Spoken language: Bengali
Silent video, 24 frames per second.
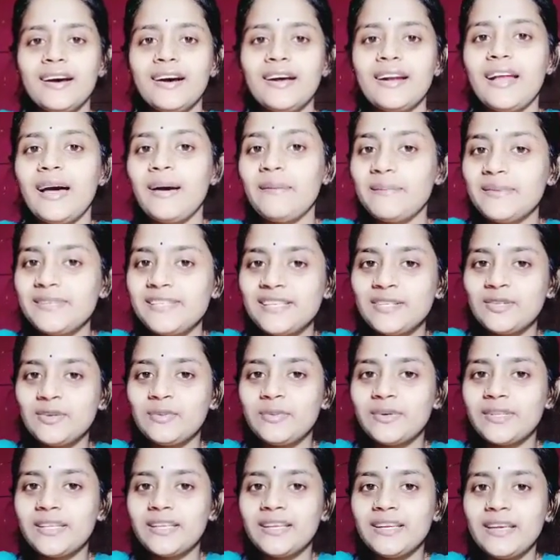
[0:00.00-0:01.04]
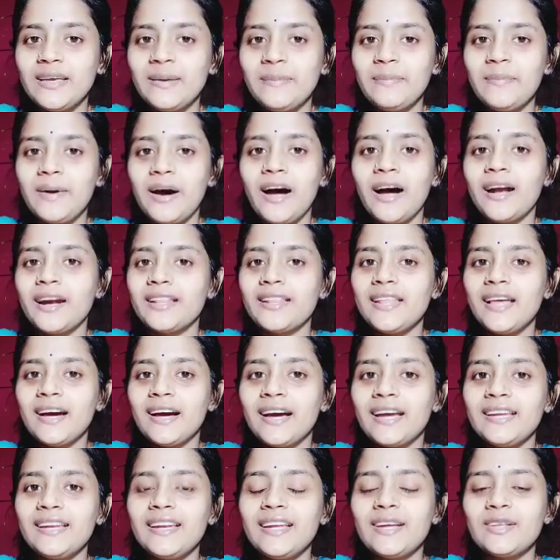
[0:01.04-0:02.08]
আর আমি যে তোমাদেরকে পাহাড়
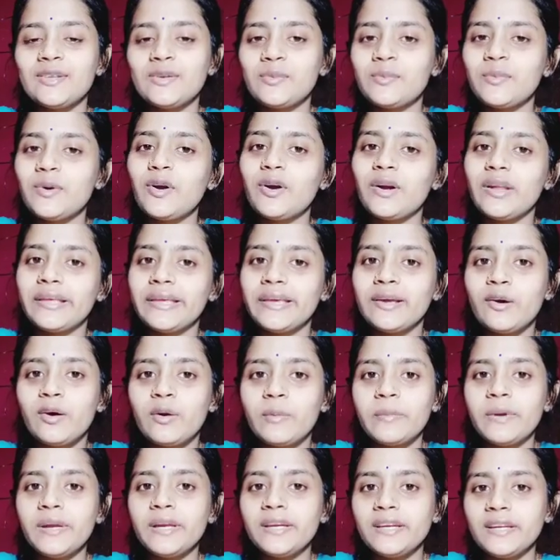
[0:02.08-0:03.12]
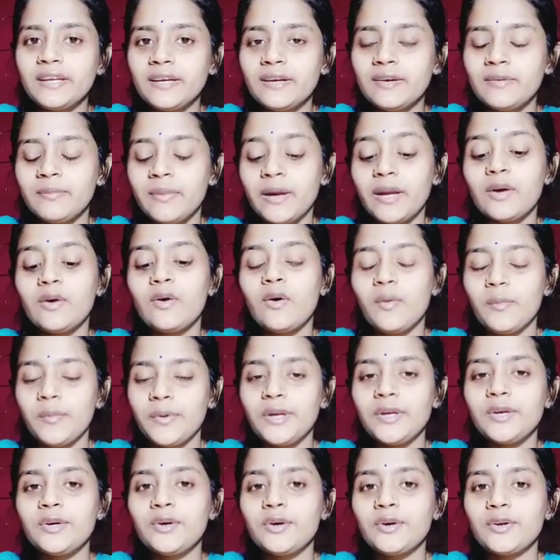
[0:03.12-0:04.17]
দেখাই না তোমরা অনেকে কমেন্টে মানে
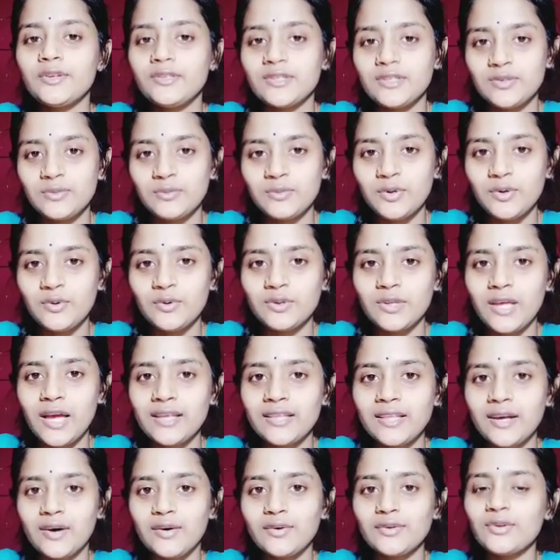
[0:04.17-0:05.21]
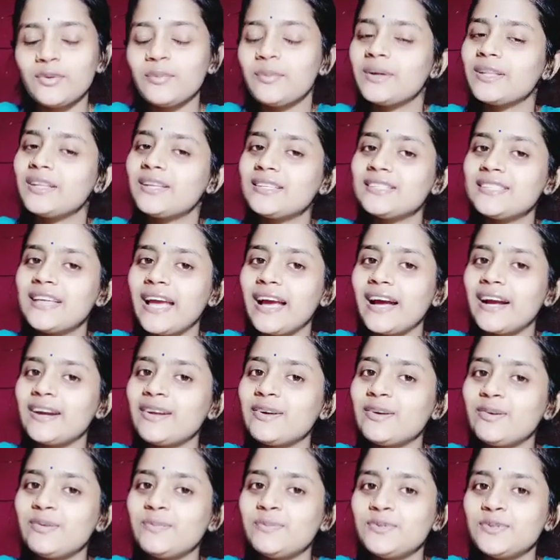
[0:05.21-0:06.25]
কমেন্ট করো যে তুমি কোথায় থাকো তোমাদের
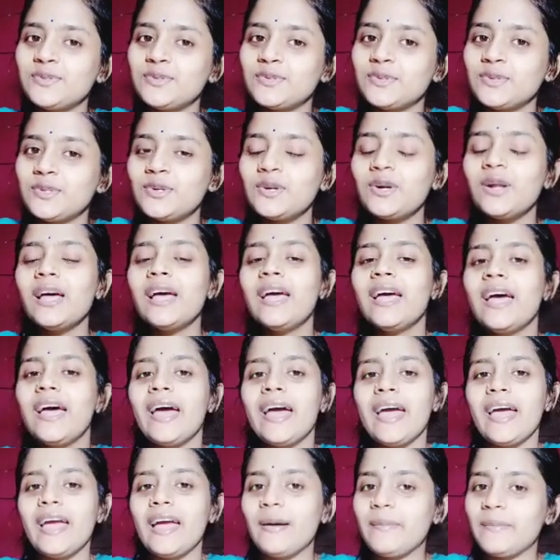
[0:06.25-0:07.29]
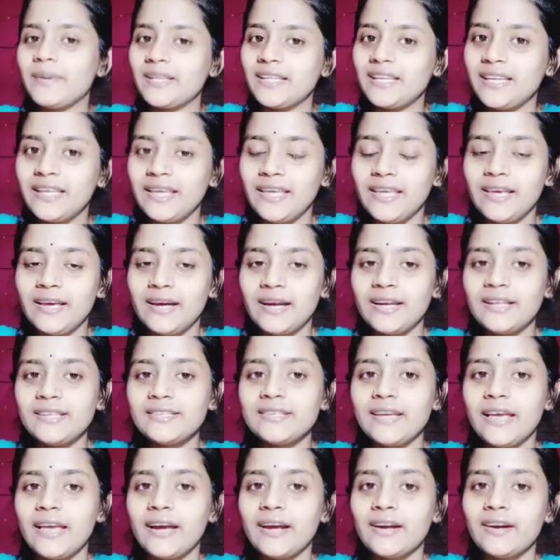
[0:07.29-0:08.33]
জায়গাটা খুব সুন্দর হ্যাঁ আমাদের এইখানে
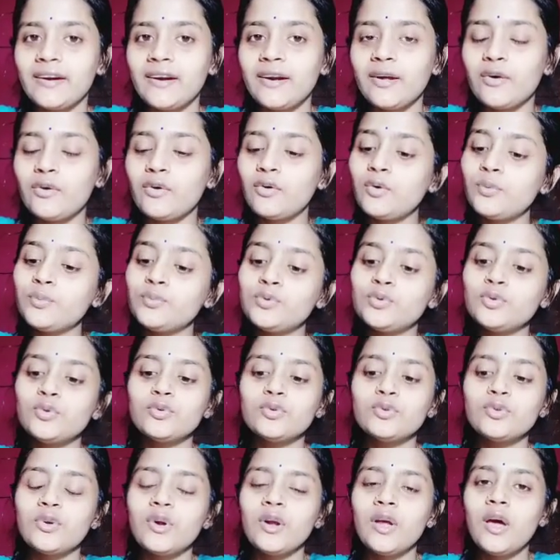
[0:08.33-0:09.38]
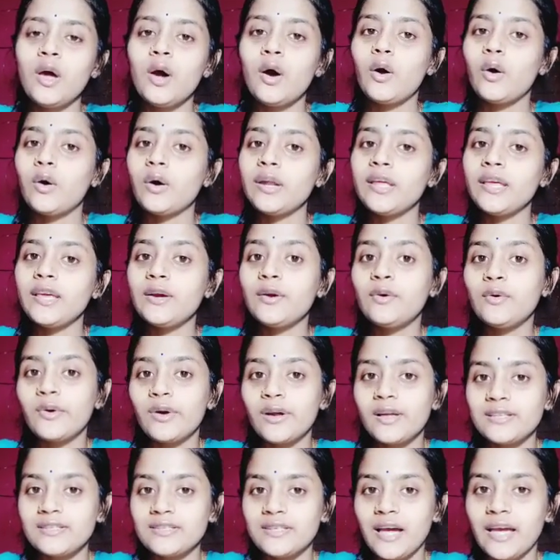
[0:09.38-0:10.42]
জায়গাটা না খুব সুন্দর অনেক
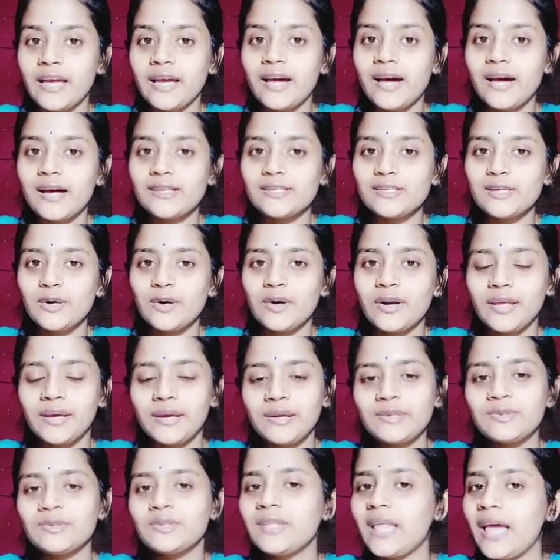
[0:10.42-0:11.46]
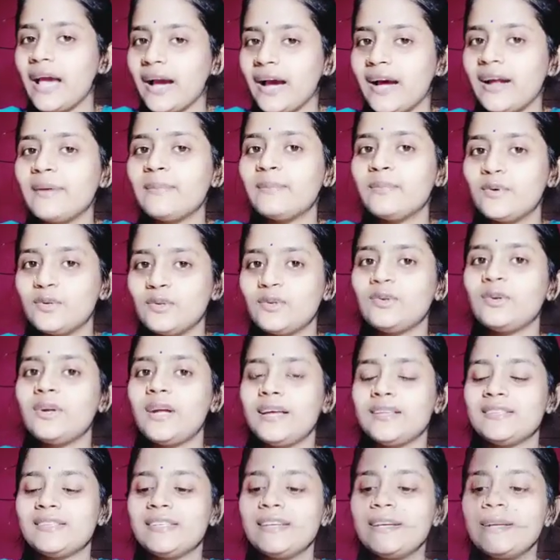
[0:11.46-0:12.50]
ঘোরার জায়গা আছে অনেক কিছু দেখার মতন
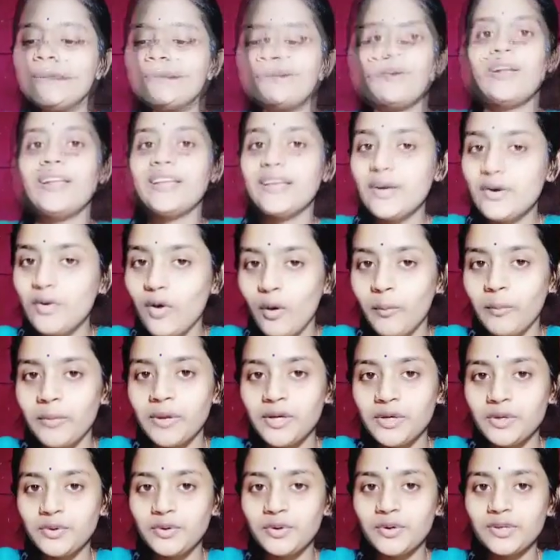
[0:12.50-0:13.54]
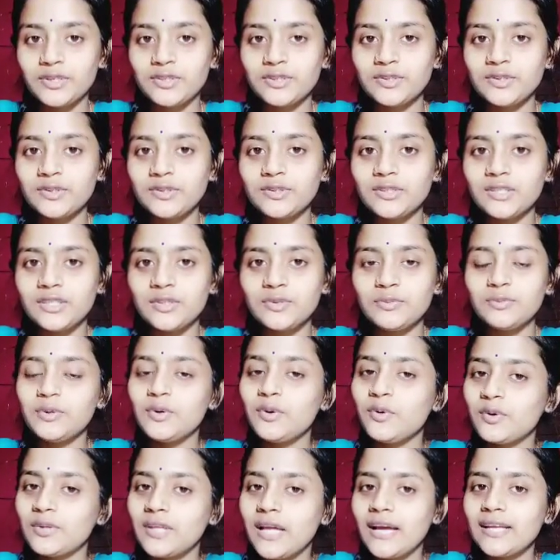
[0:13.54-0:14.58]
আছে অনেকে কমেন্ট করেছো যে তুমি
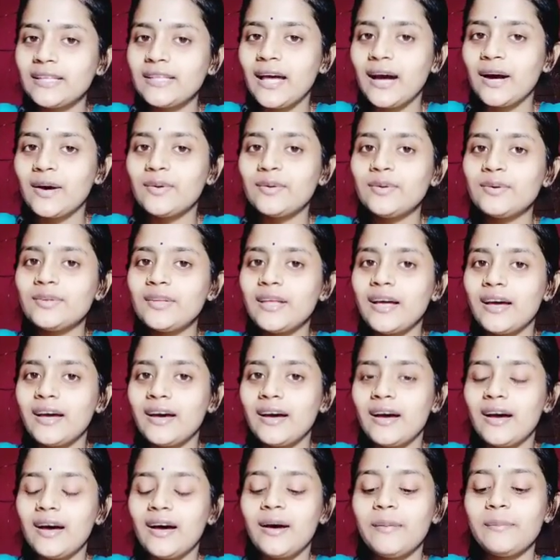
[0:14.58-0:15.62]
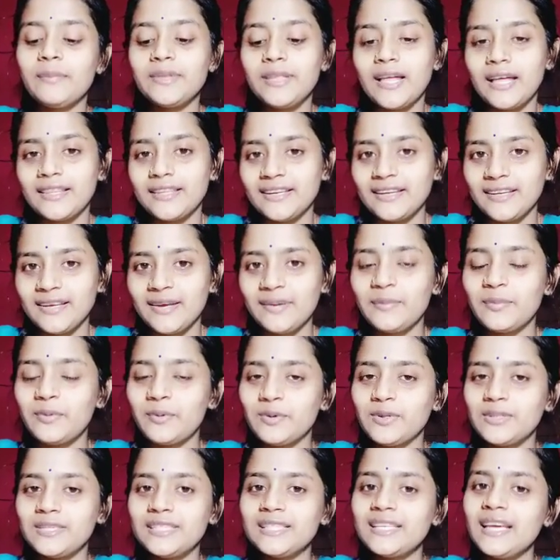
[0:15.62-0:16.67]
কোথায় থাকো তা আমি তাদেরকে
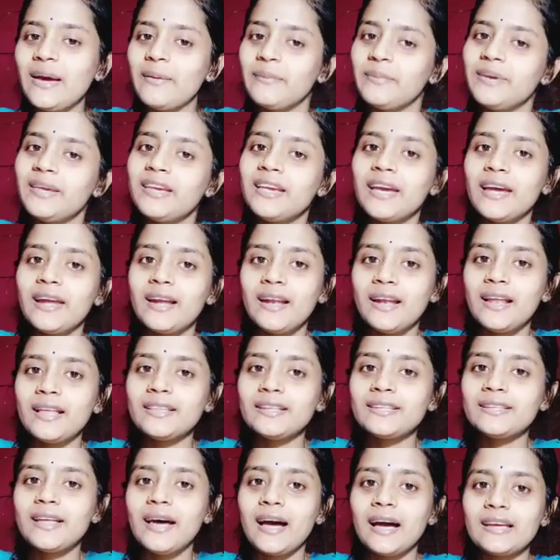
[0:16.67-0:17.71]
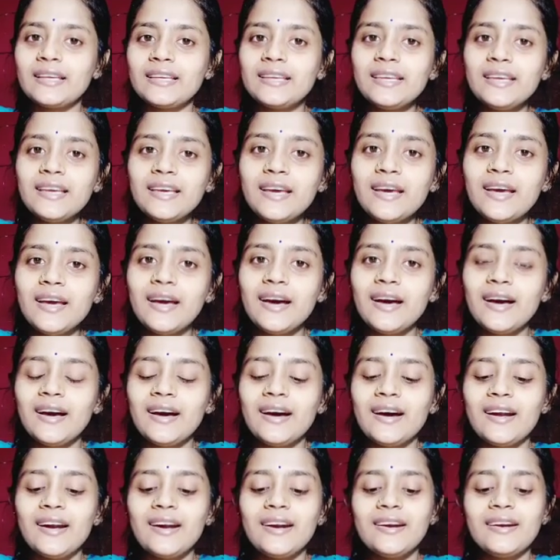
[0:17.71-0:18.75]
বলছি আমি কেরালাতে থাকি
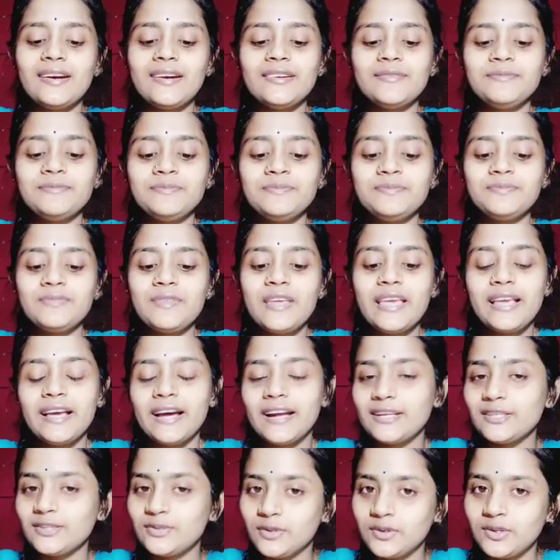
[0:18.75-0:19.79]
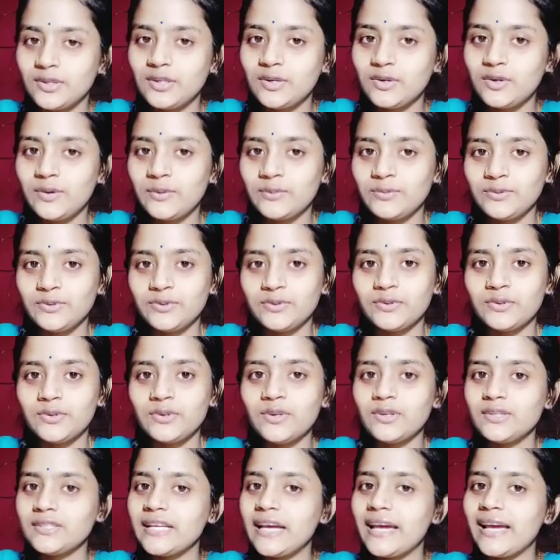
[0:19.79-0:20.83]
আর এখানে সত্যি খুব
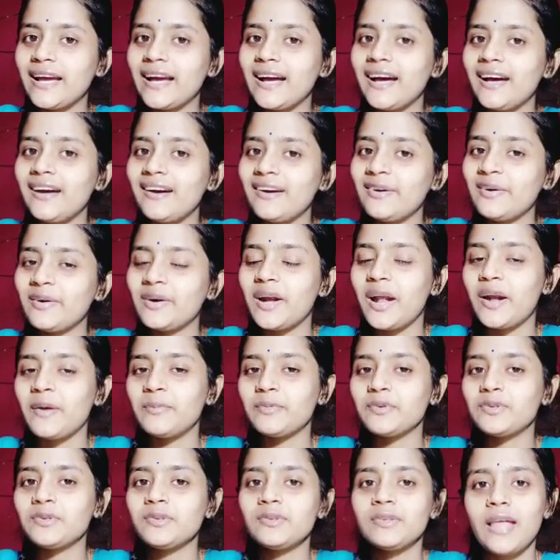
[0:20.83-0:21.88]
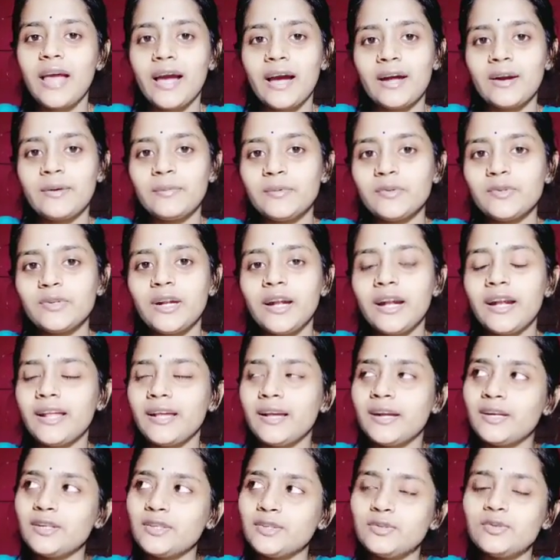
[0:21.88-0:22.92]
সুন্দর জায়গা ঘোরার মতন দেখার মতন আর
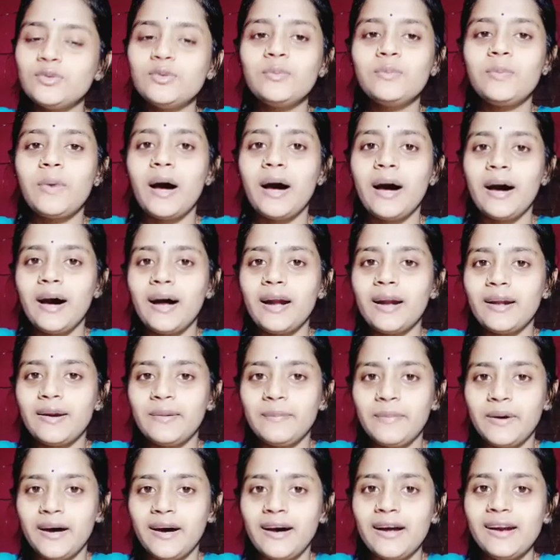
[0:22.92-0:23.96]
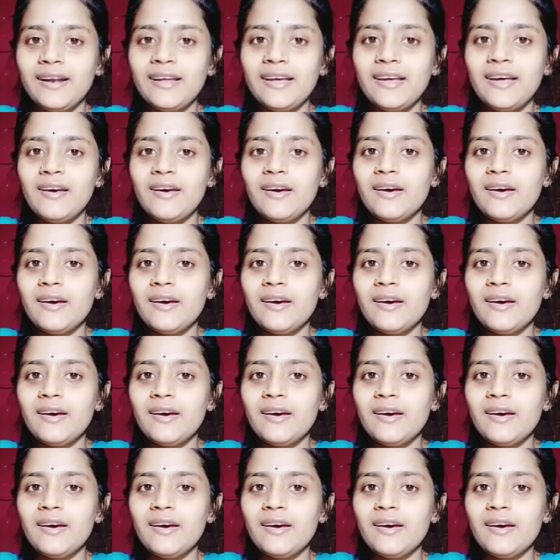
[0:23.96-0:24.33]
এখানে শুধু পাহাড় আর পাহাড়